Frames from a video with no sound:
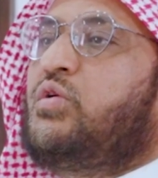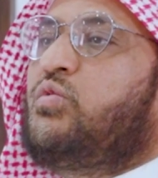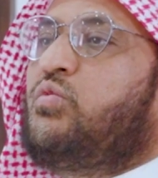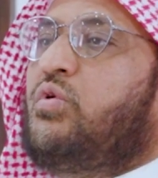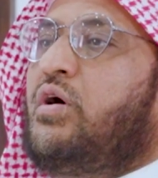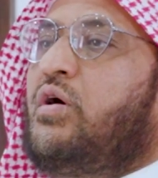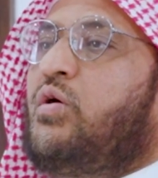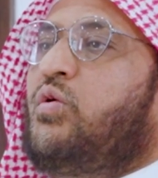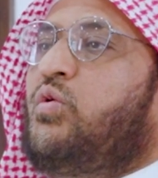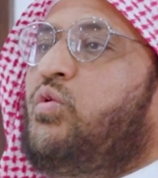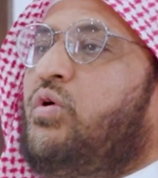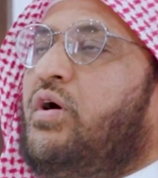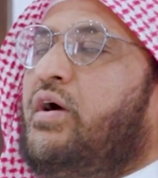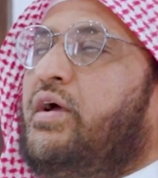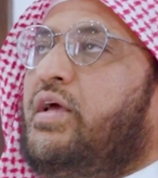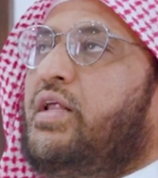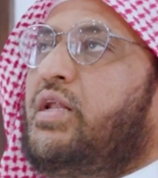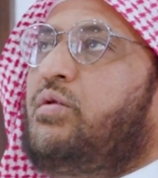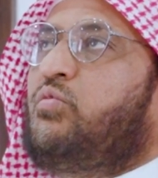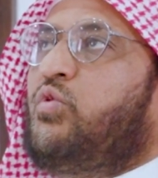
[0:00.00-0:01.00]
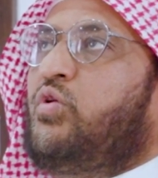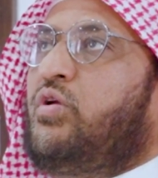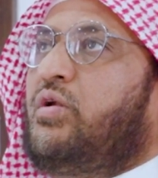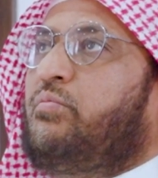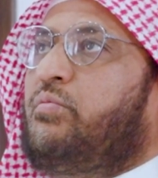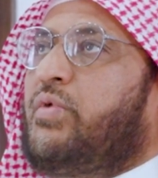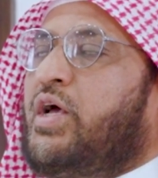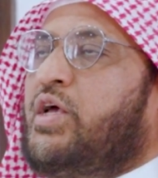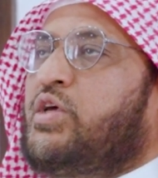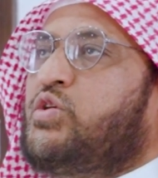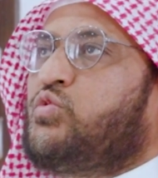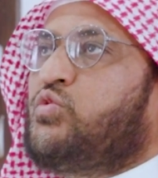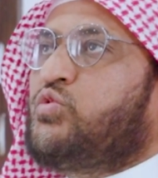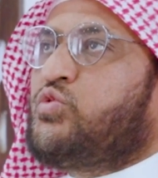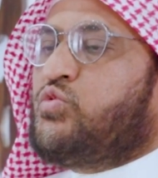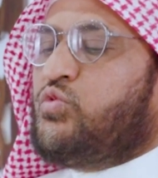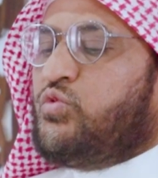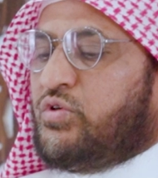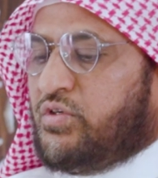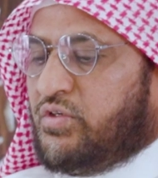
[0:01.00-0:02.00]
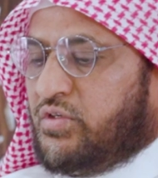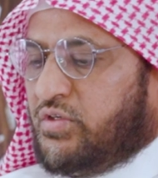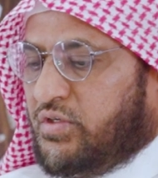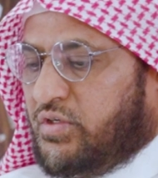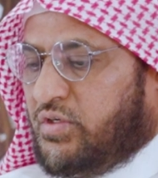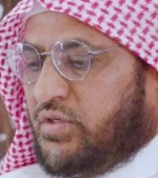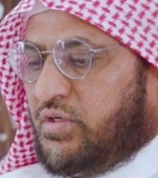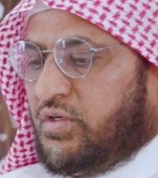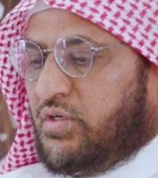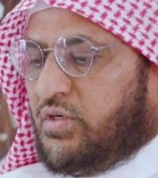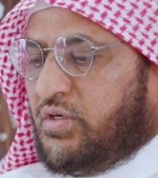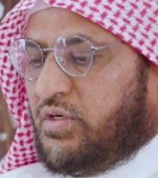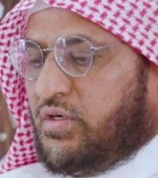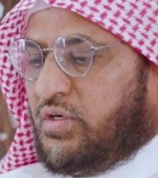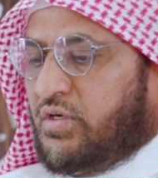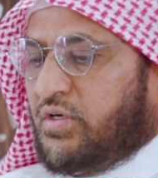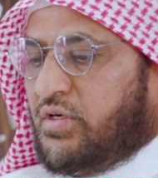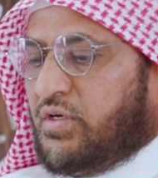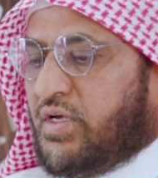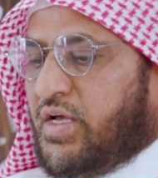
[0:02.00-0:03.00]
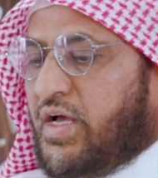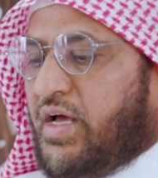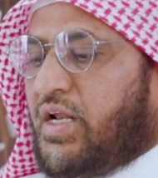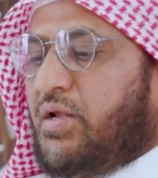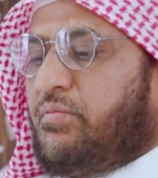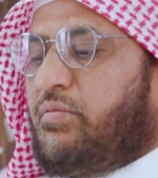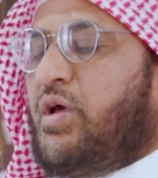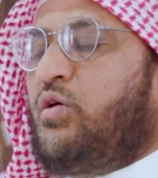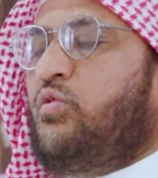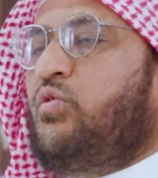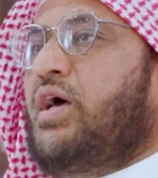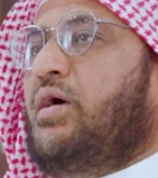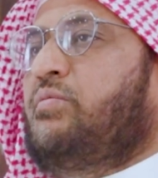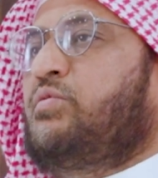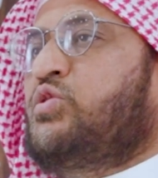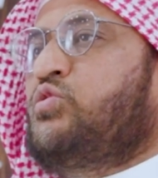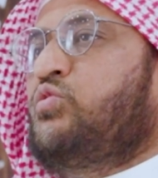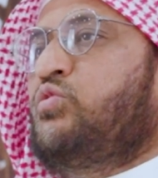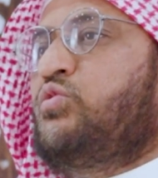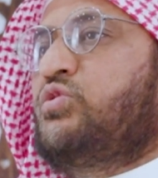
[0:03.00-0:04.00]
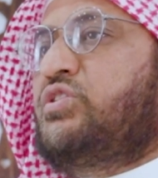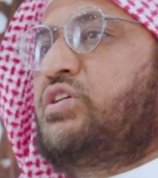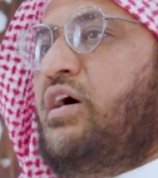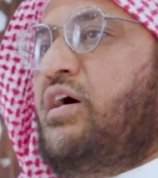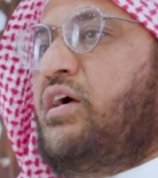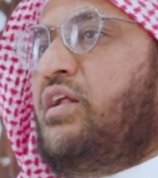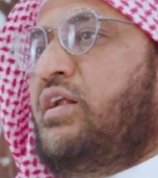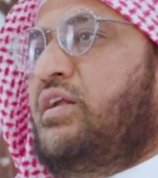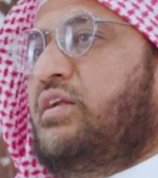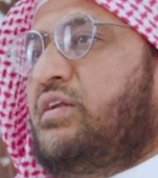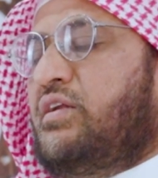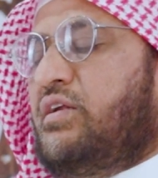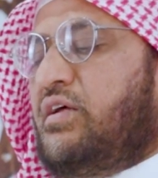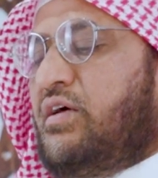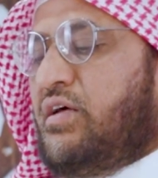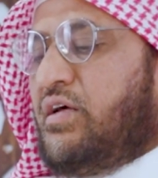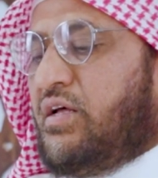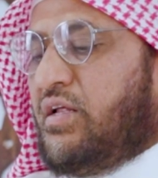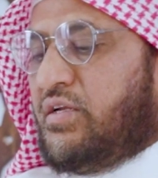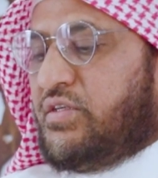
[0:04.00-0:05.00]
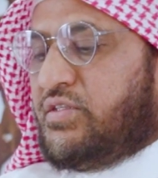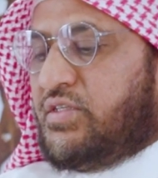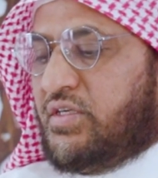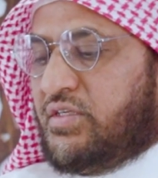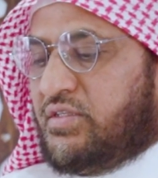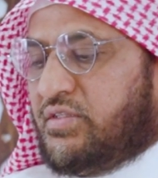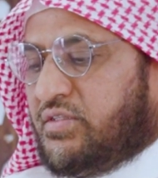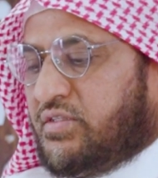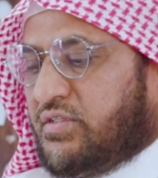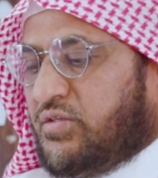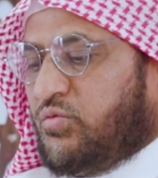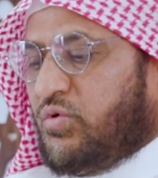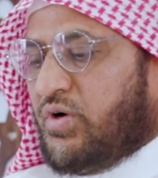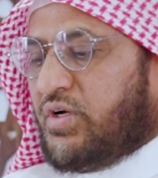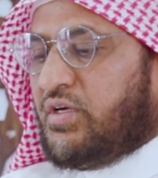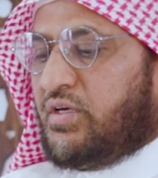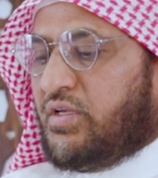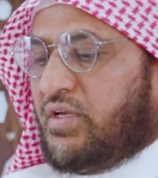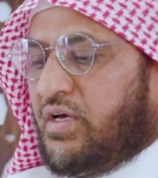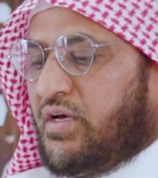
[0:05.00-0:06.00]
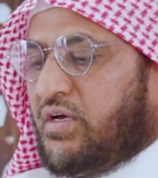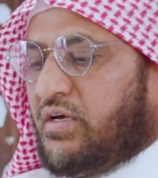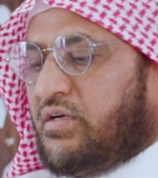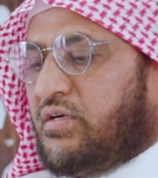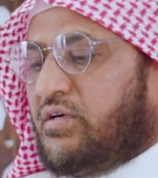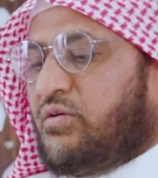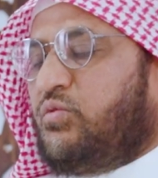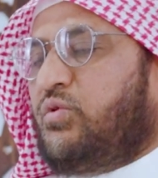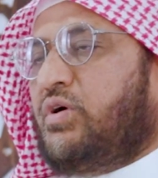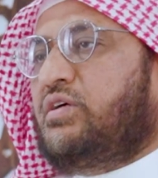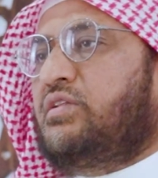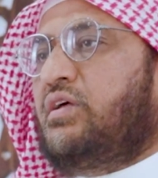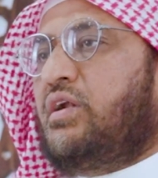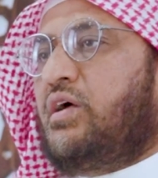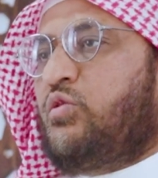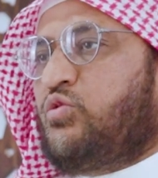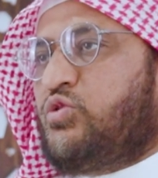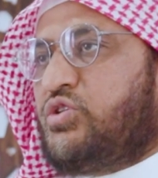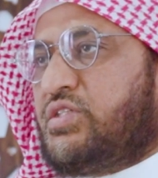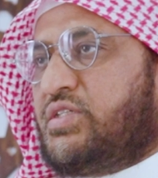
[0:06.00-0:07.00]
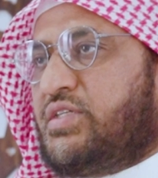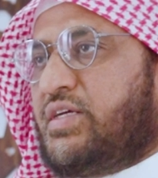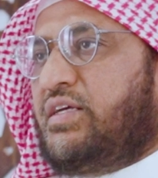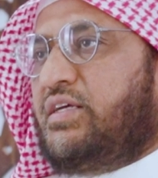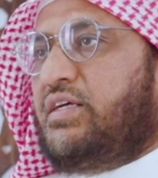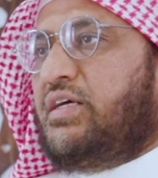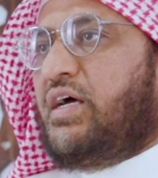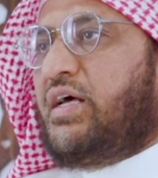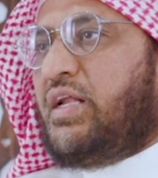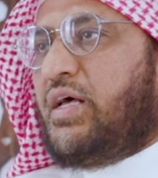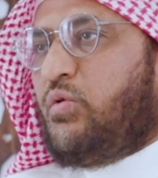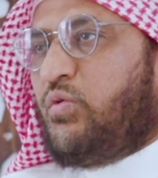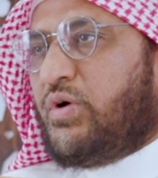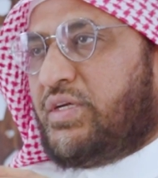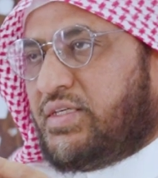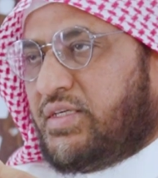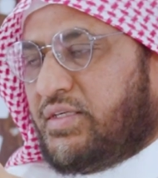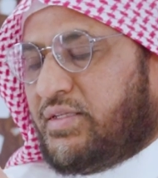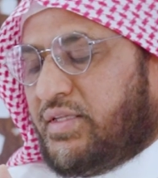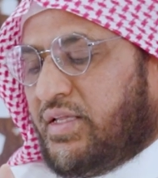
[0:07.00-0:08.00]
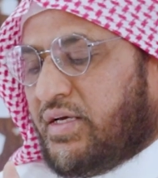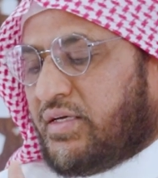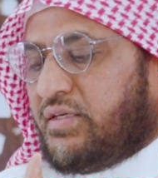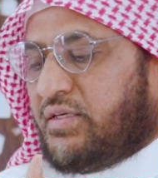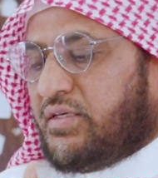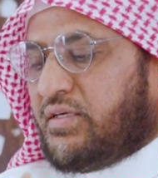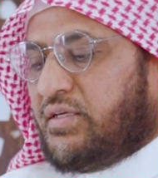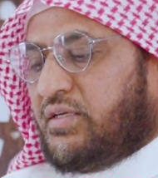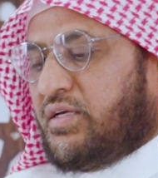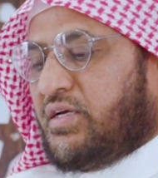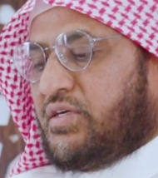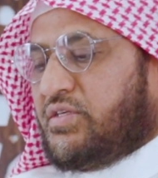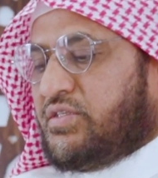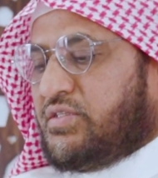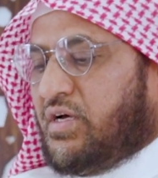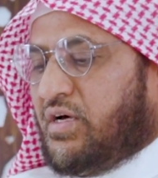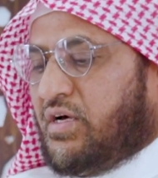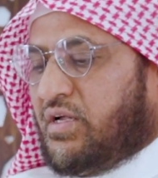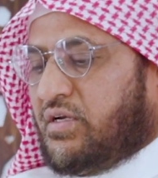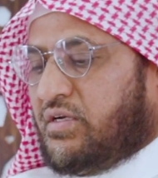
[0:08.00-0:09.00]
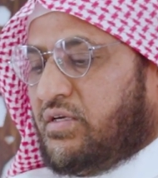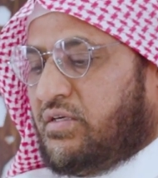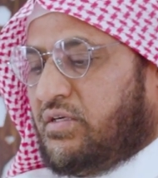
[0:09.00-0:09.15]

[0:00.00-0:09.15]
وهو علم محسوس آه، كانما يلامس شعر الجلد وقيل هو ادراك الشيء على وجه دقيق كالشعر